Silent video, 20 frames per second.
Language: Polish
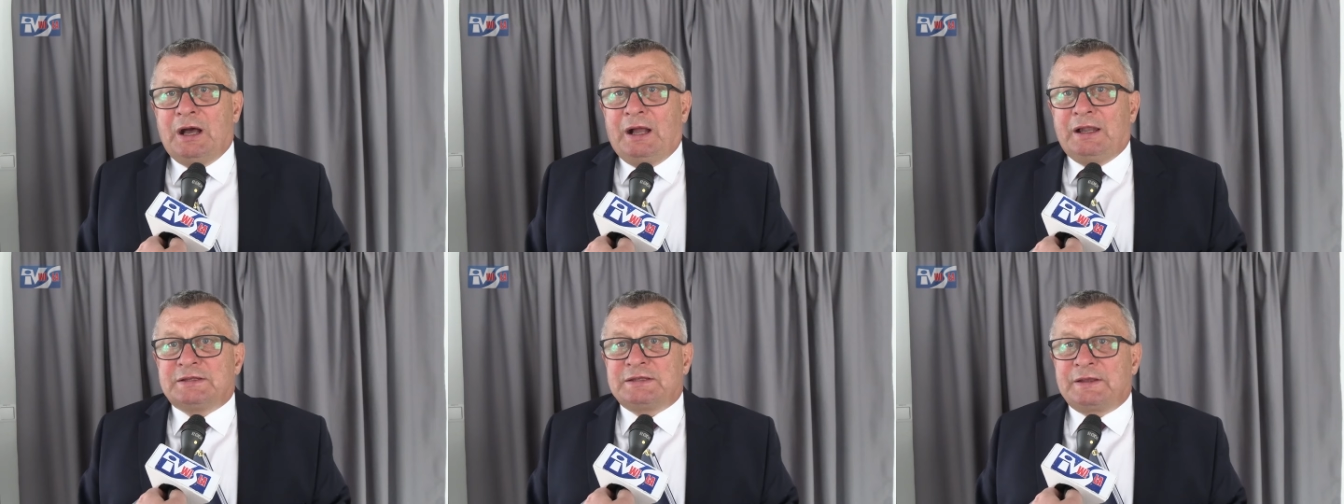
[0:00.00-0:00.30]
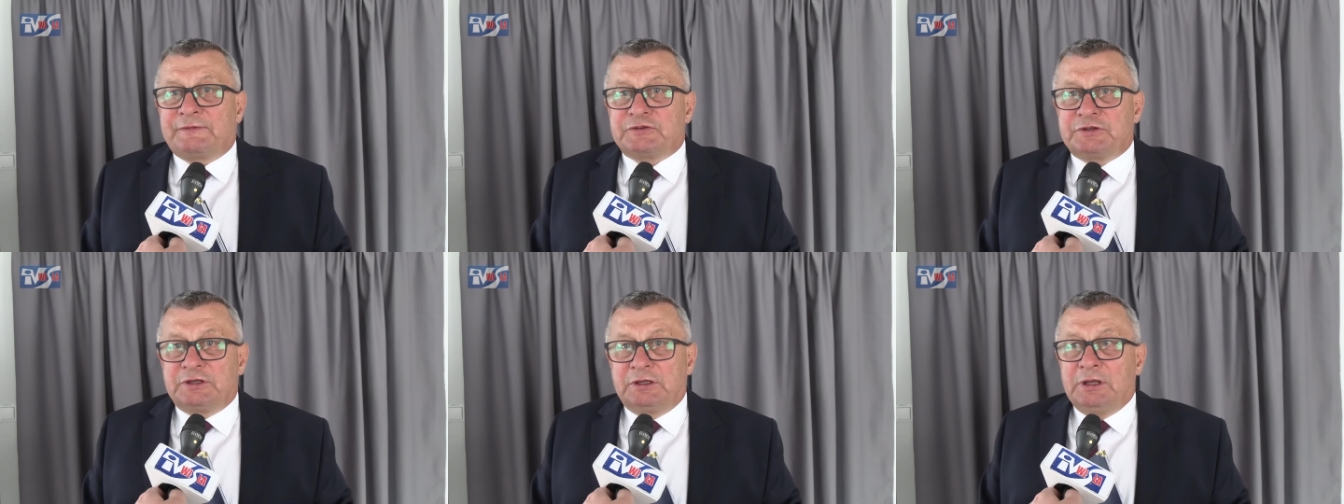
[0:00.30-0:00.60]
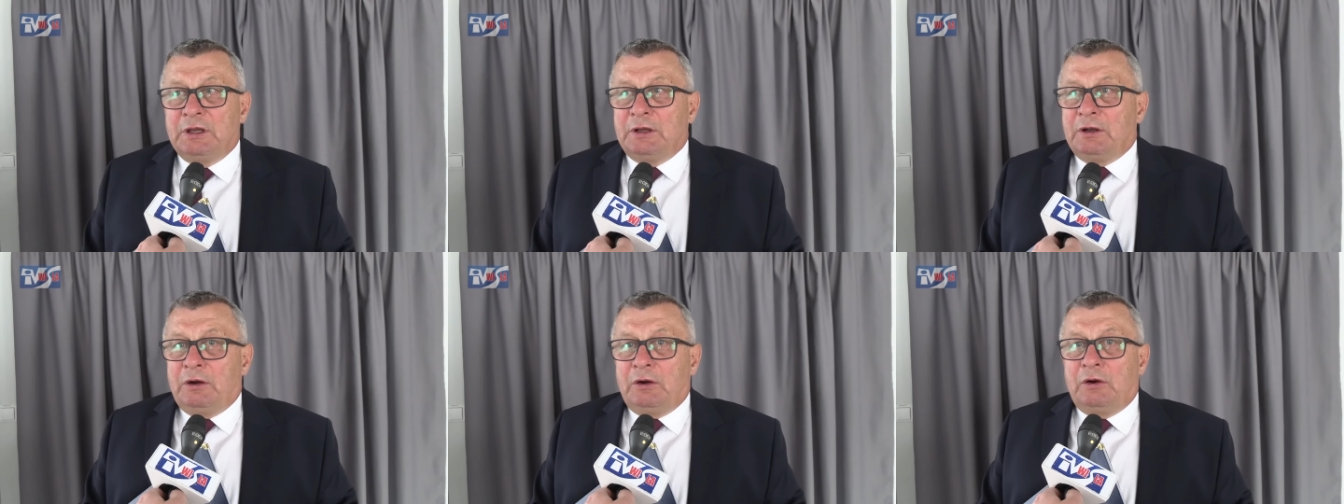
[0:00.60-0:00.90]
ale zawsze
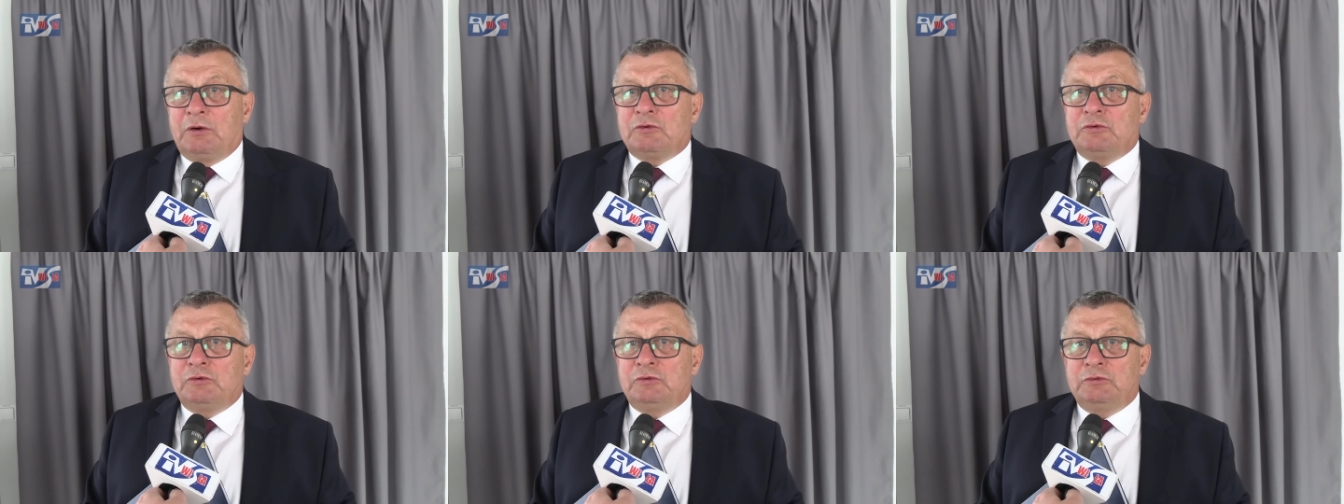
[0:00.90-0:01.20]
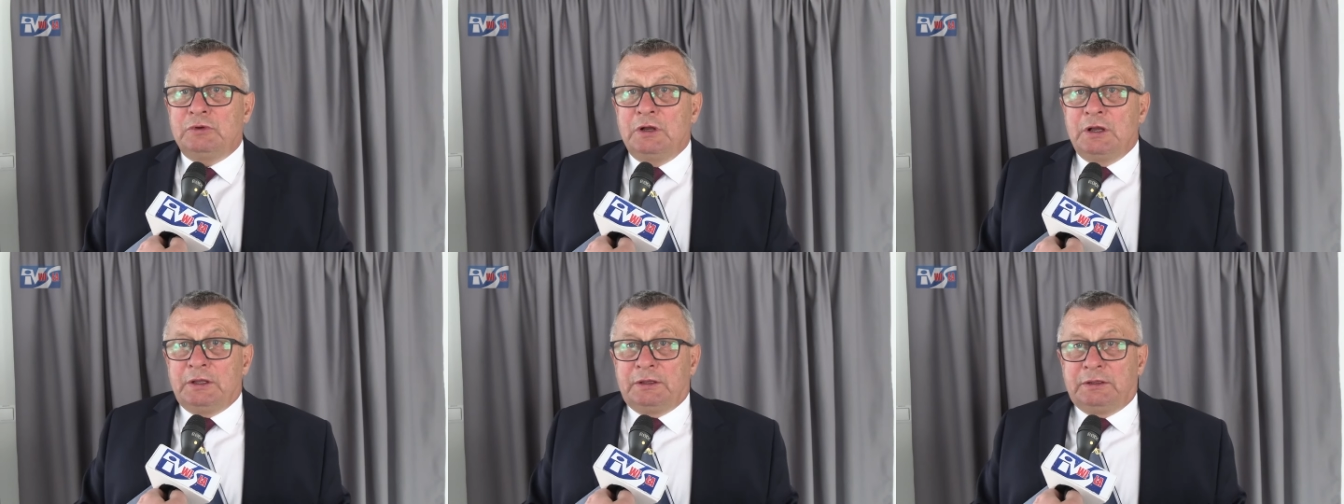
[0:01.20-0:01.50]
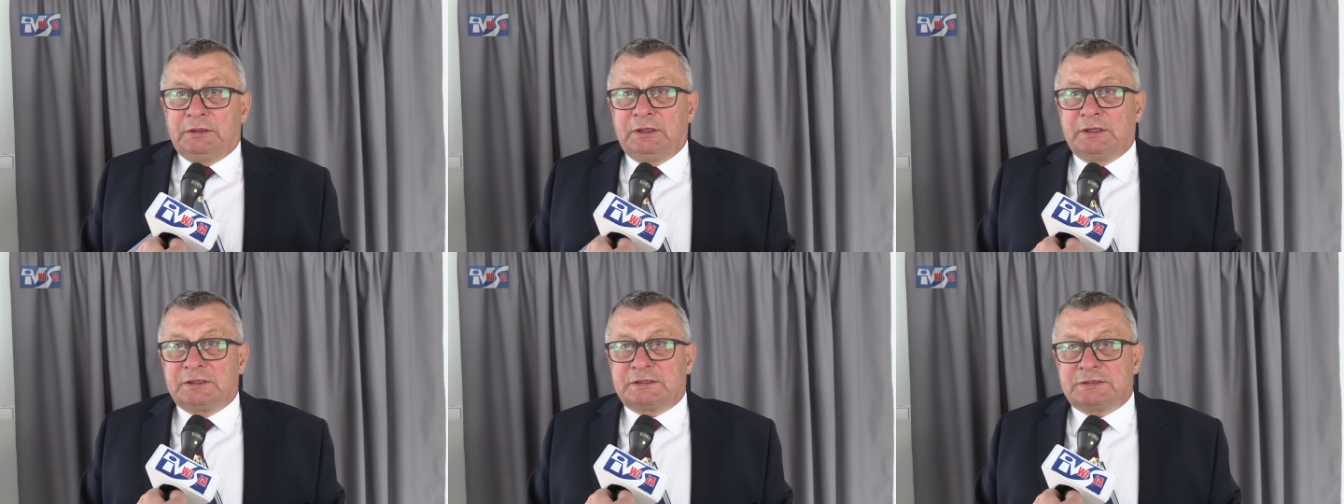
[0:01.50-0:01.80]
ogół
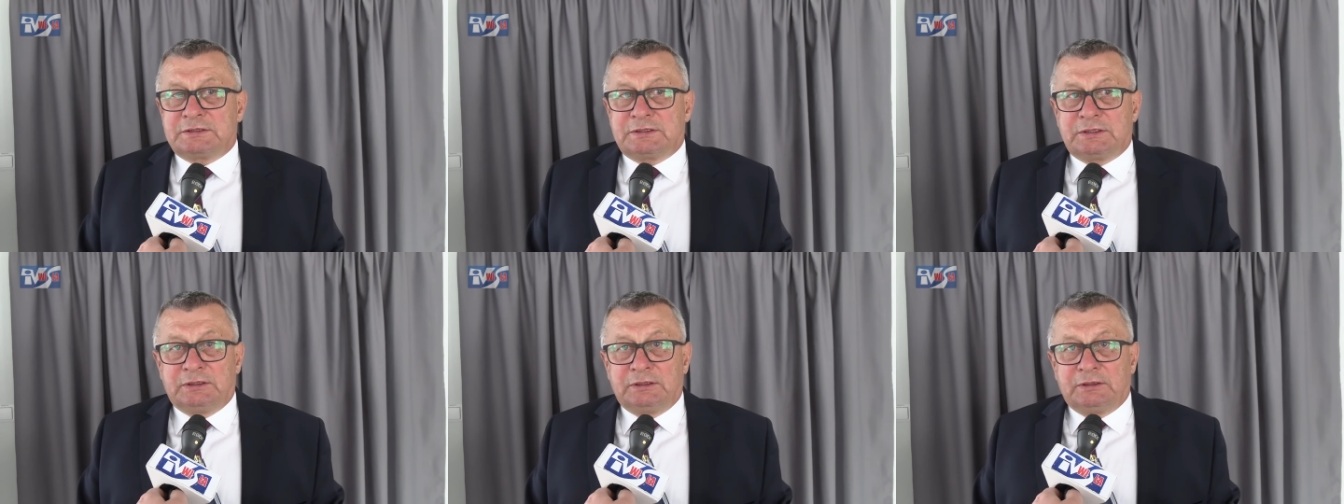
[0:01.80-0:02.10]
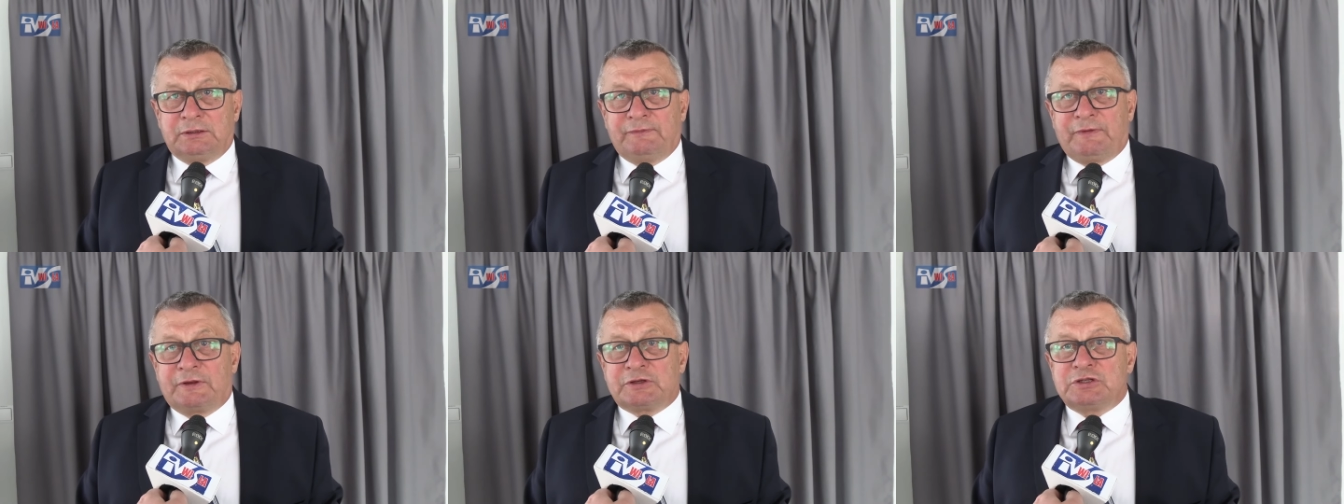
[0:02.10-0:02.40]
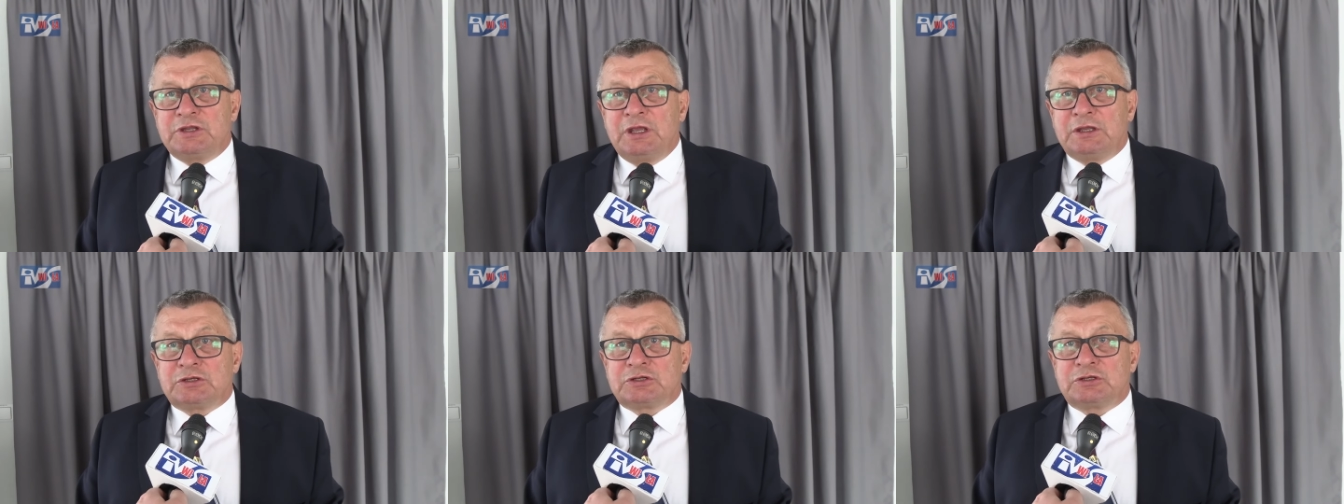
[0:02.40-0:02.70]
jest
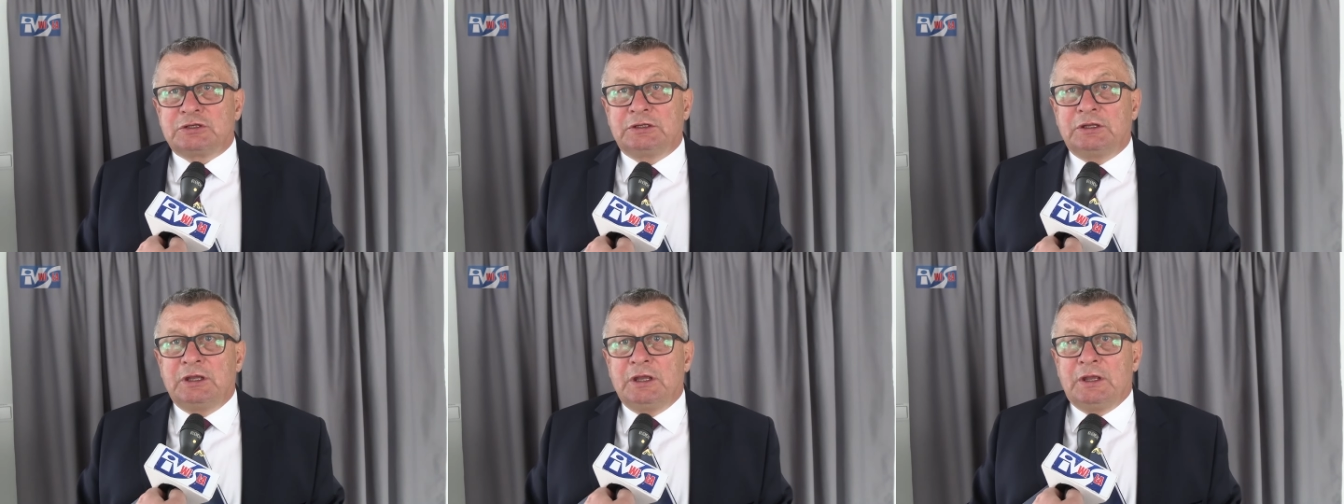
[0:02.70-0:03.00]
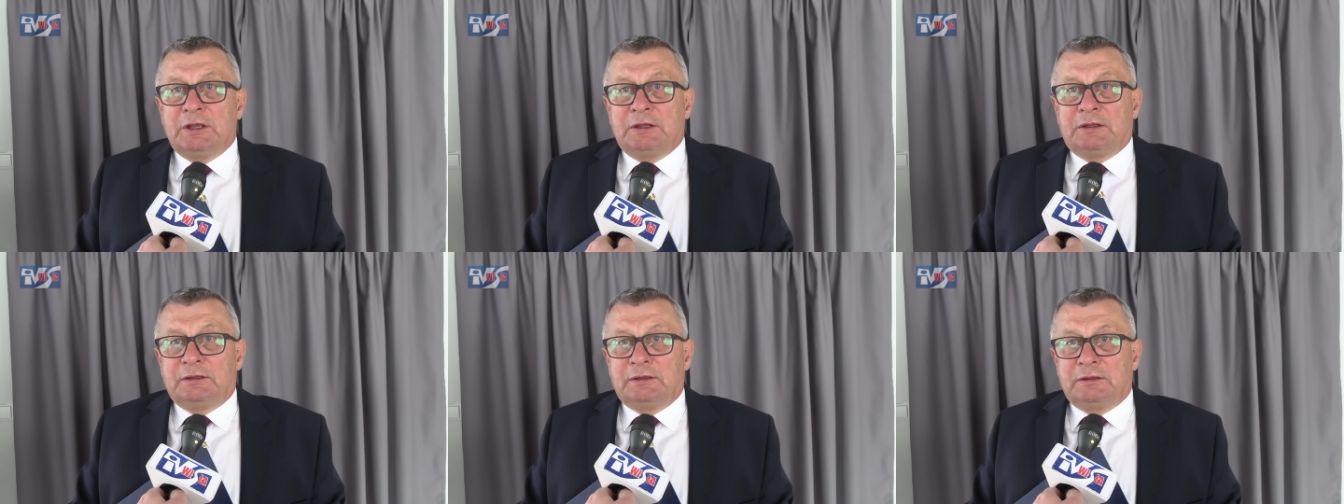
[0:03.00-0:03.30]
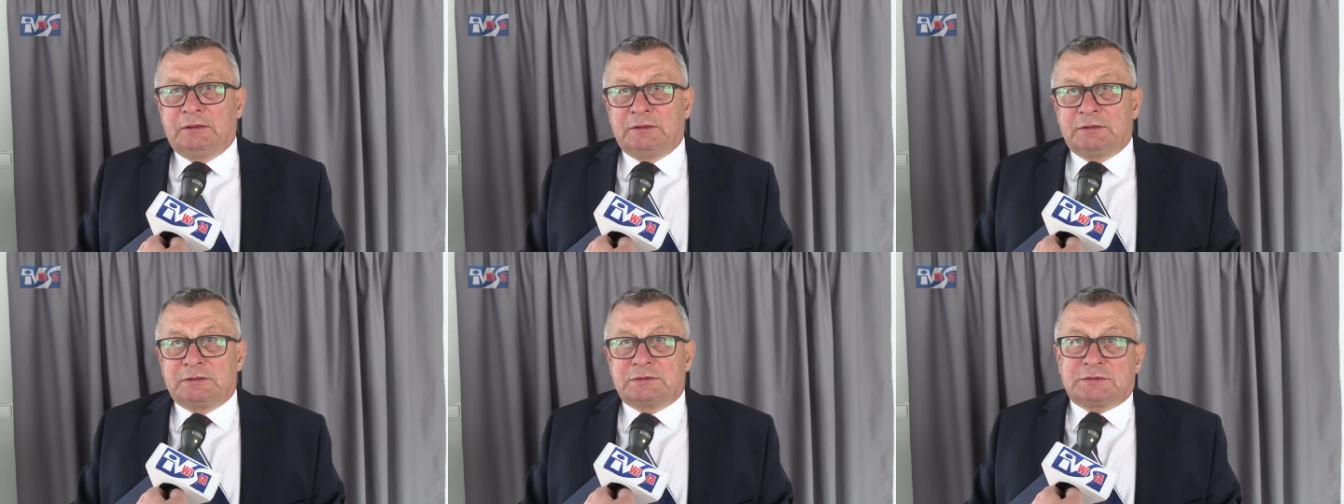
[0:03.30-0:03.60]
ważniejszy
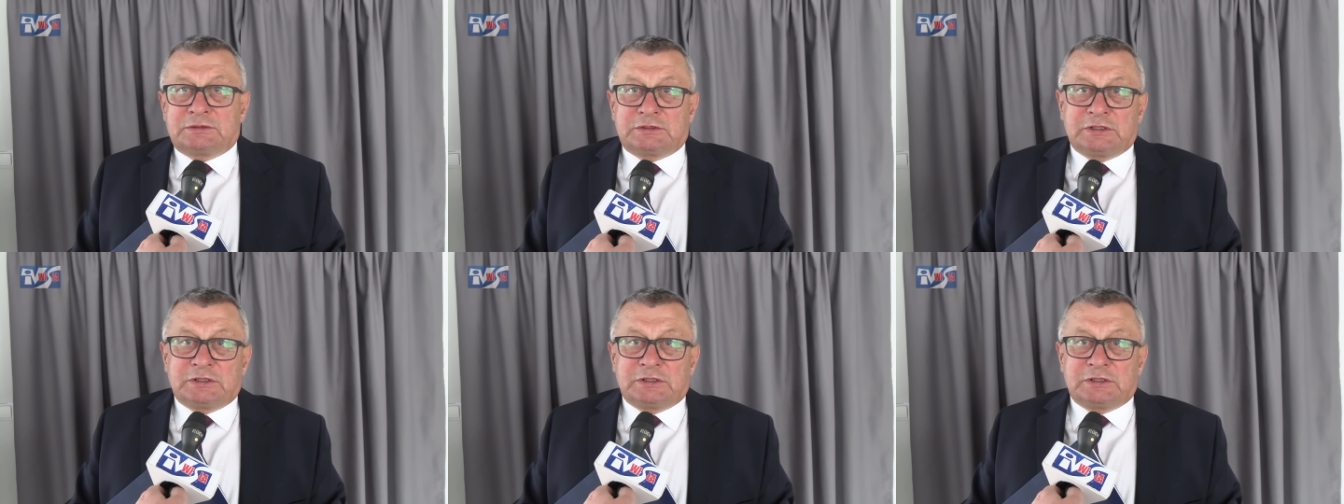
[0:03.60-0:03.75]
Y,